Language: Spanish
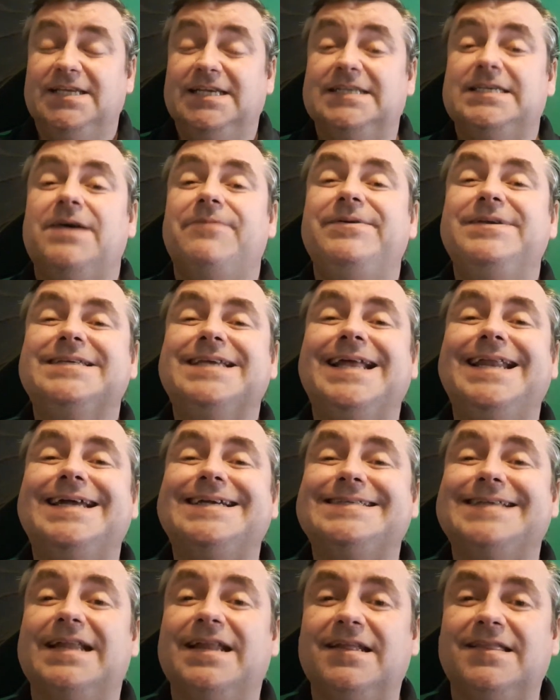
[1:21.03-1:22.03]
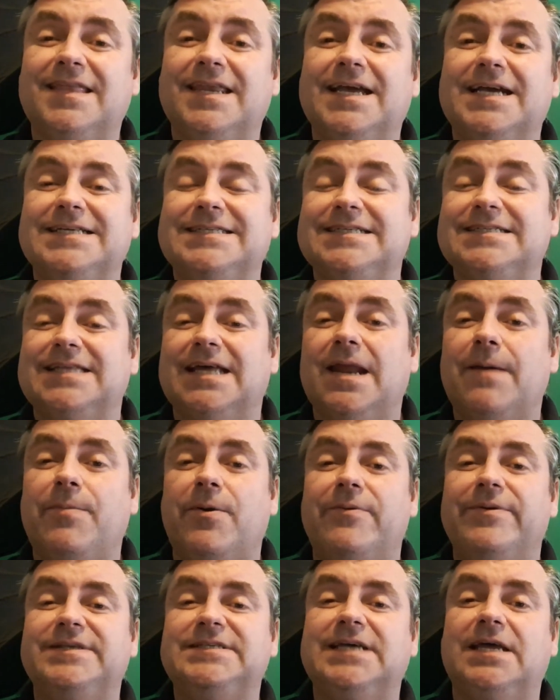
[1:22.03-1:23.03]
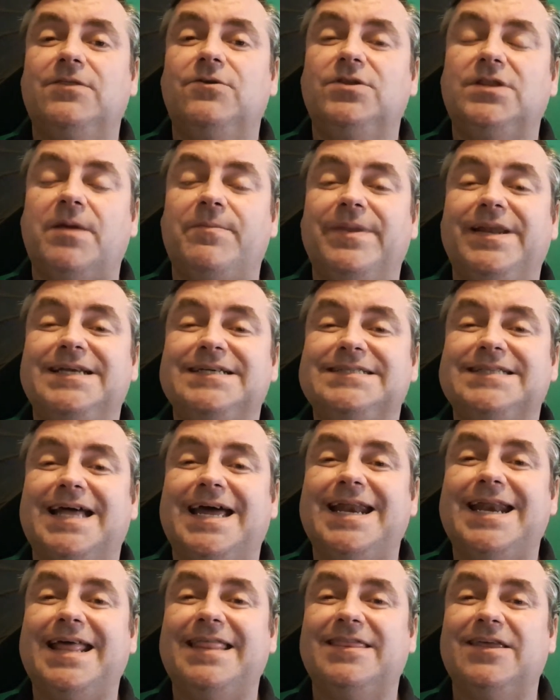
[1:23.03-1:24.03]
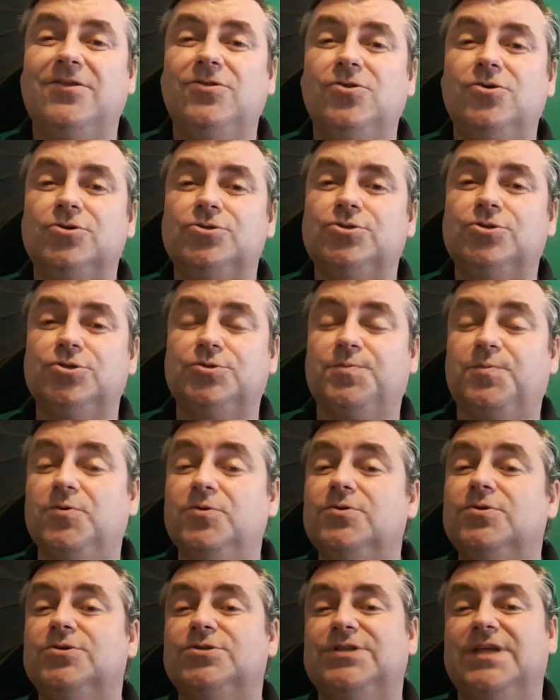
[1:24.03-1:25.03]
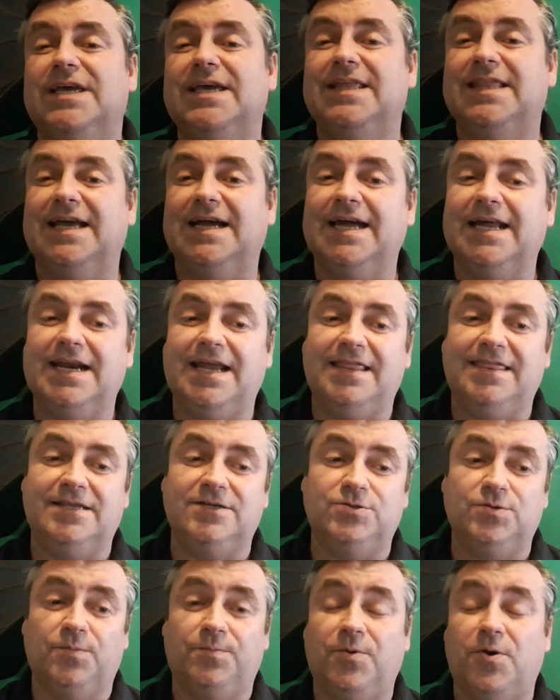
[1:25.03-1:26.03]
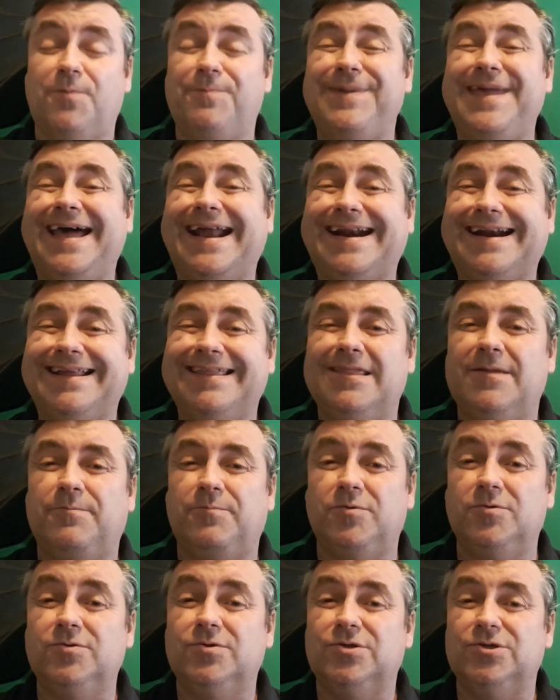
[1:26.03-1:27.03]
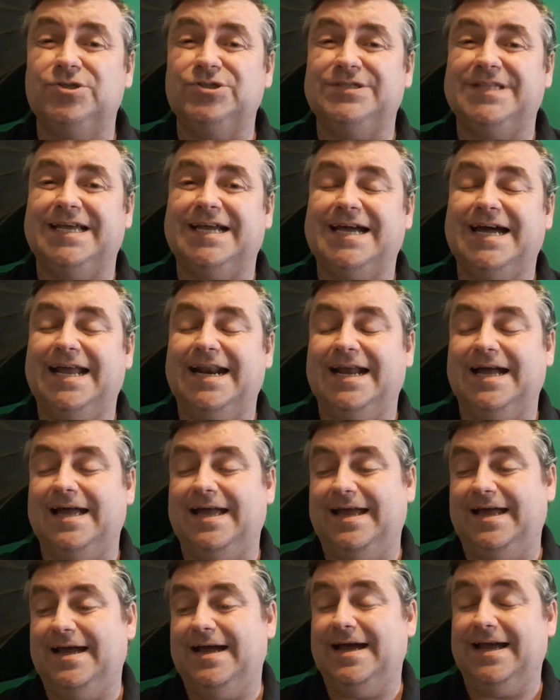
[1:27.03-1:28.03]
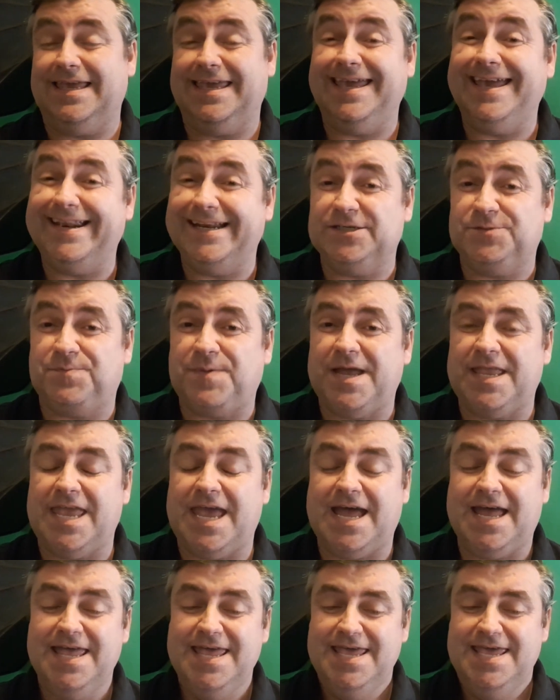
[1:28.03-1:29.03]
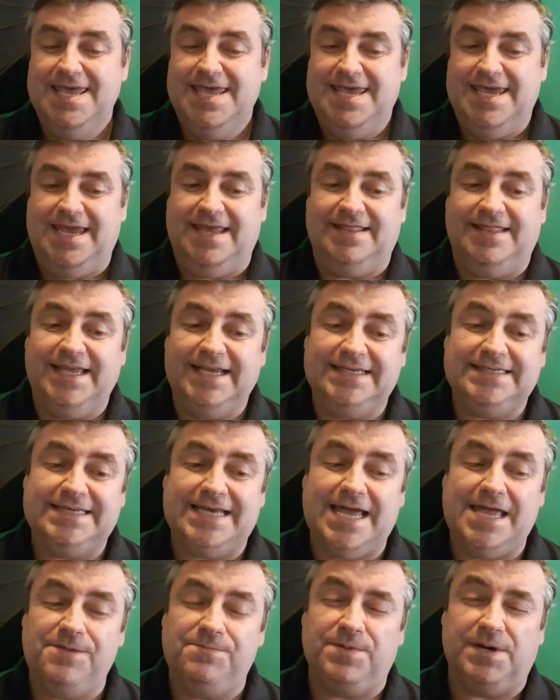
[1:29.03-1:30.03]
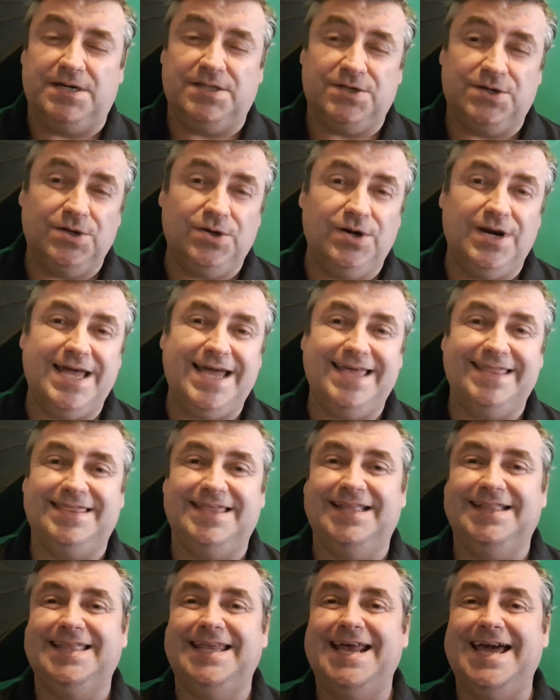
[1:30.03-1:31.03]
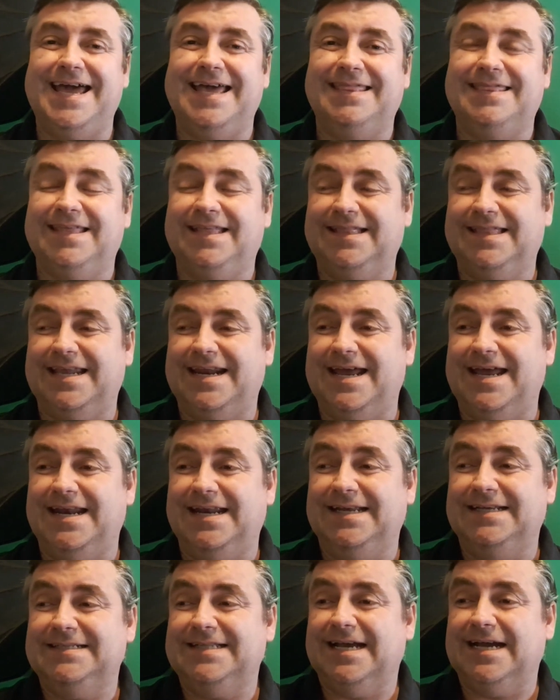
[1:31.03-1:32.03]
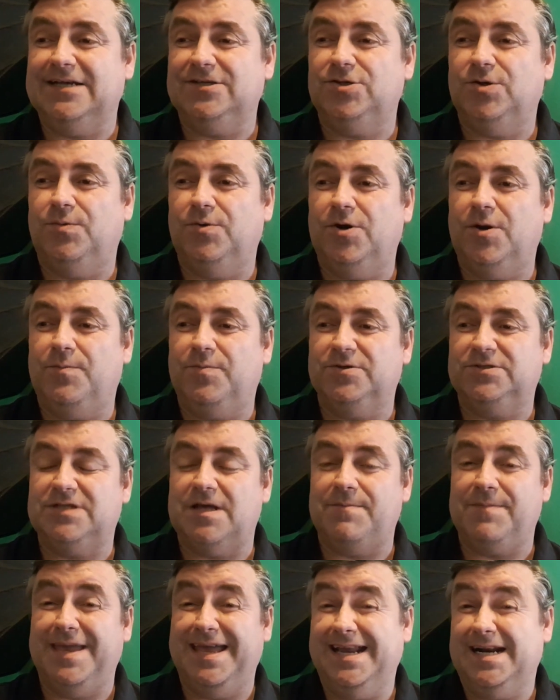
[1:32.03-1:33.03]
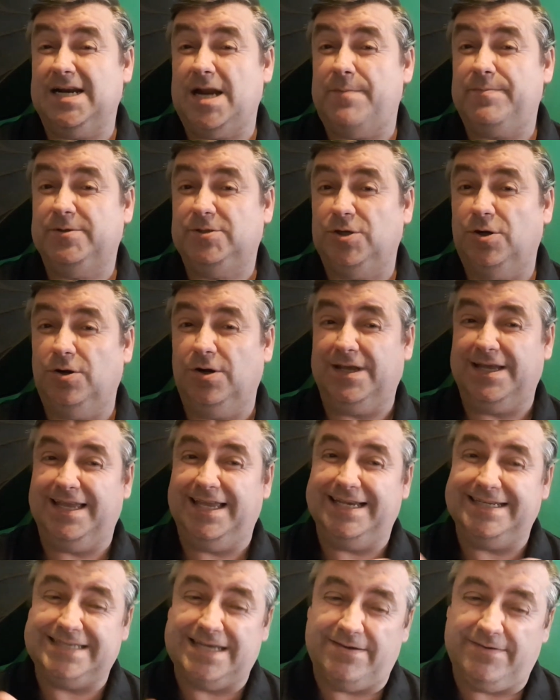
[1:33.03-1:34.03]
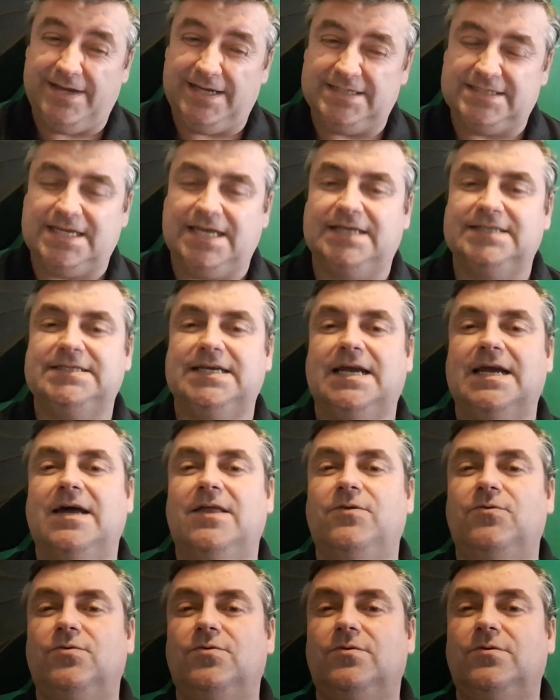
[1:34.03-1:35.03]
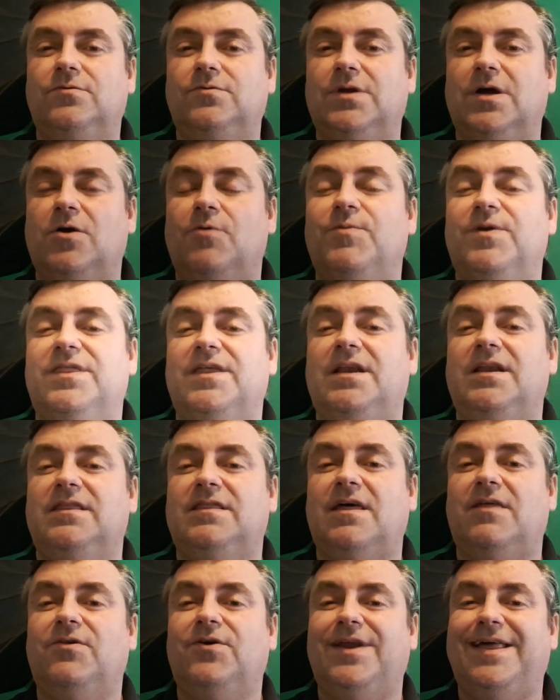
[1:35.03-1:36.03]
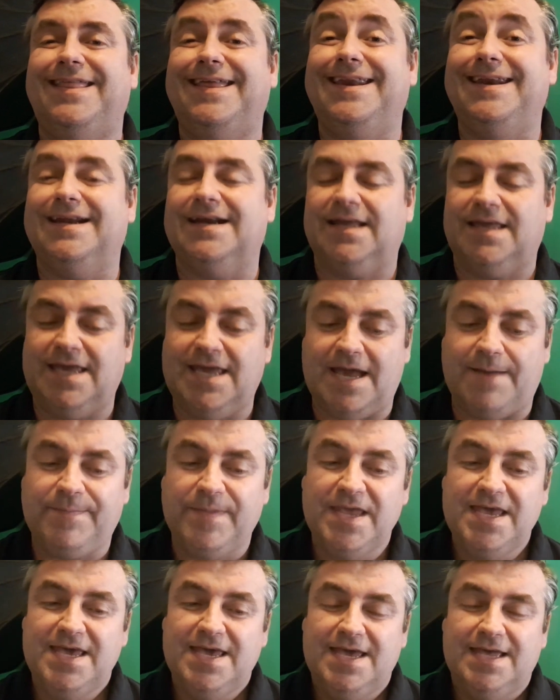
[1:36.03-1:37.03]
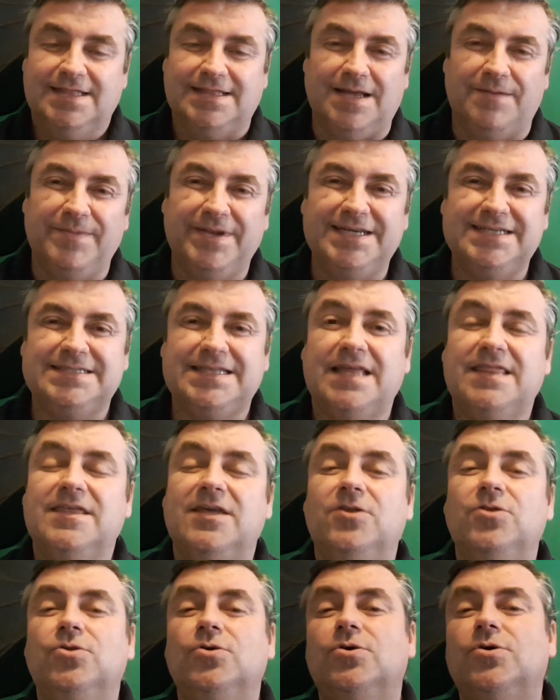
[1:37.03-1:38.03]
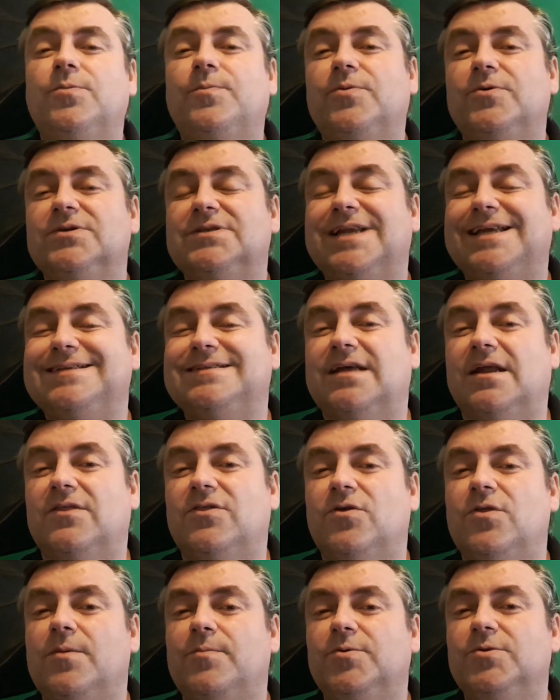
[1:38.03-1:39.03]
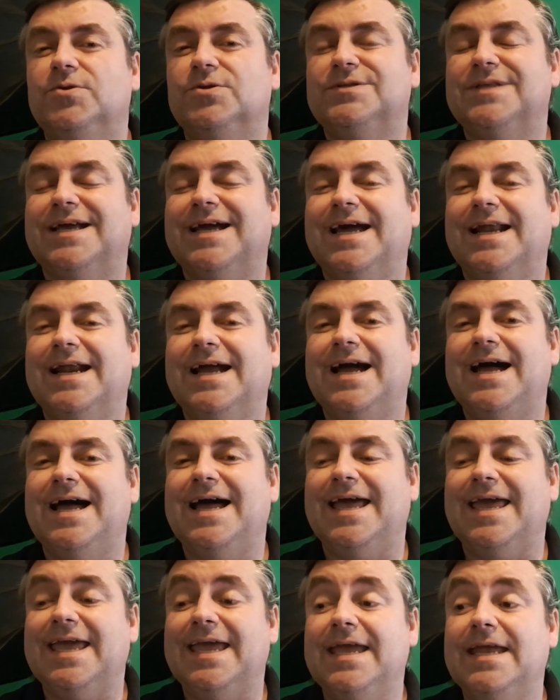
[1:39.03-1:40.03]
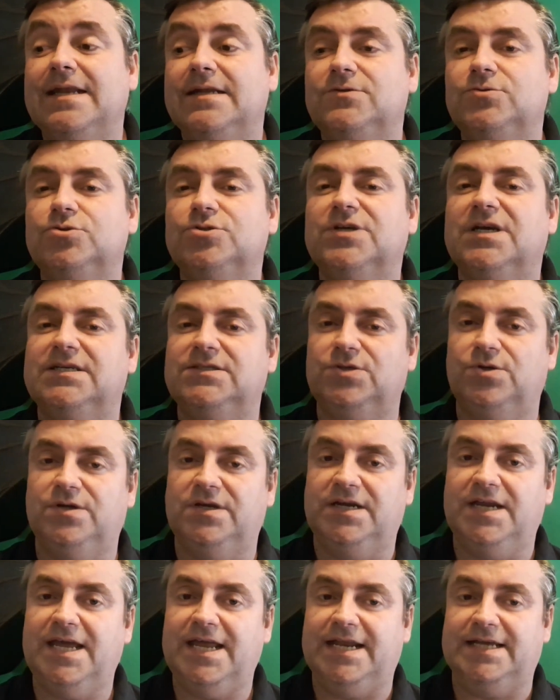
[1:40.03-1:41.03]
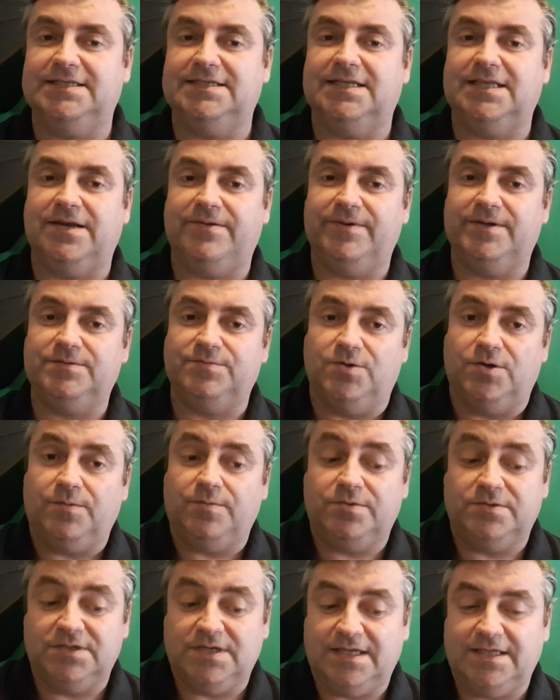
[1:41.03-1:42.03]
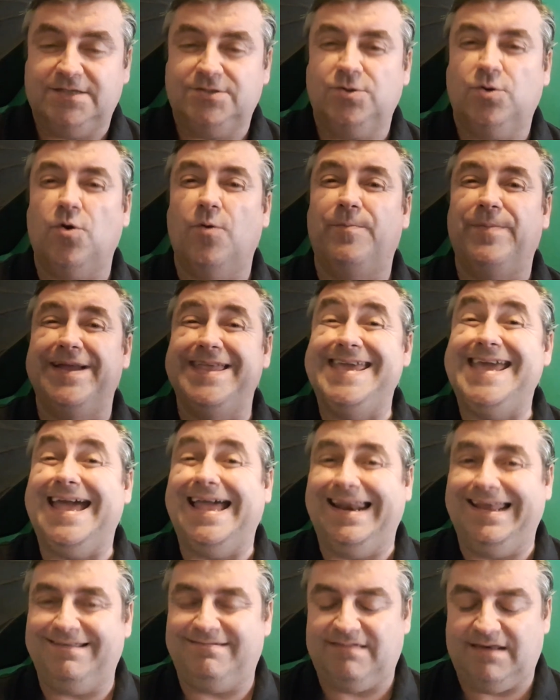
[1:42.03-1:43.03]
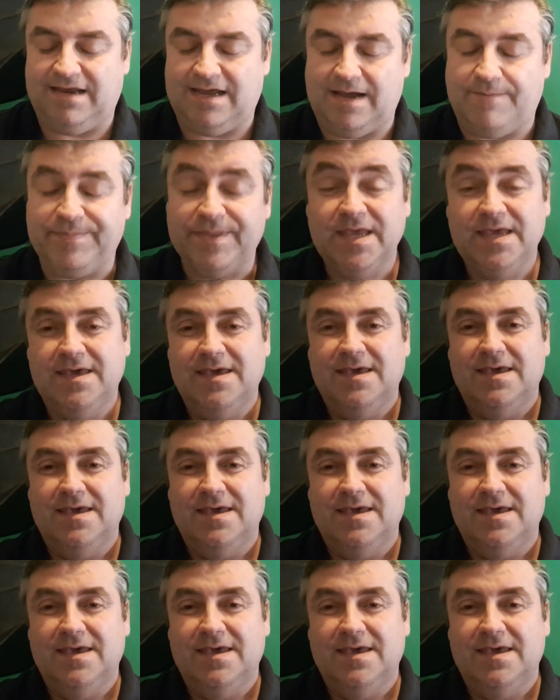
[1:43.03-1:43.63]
Ya sabéis que las eléctricas están aprovechando y también están haciendo sus puntos de, carga, es decir, su propia red de puntos de carga. Aquí en España Endesa, Iberdrola, etcétera, etcétera. En este caso, bueno, pues también Repsol, que ya sabéis que ha sacado una comercializadora de energía, también está haciendo pues la instalación de puntos de carga en sus gasolineras a través, bueno, pues ya de su compañía eléctrica.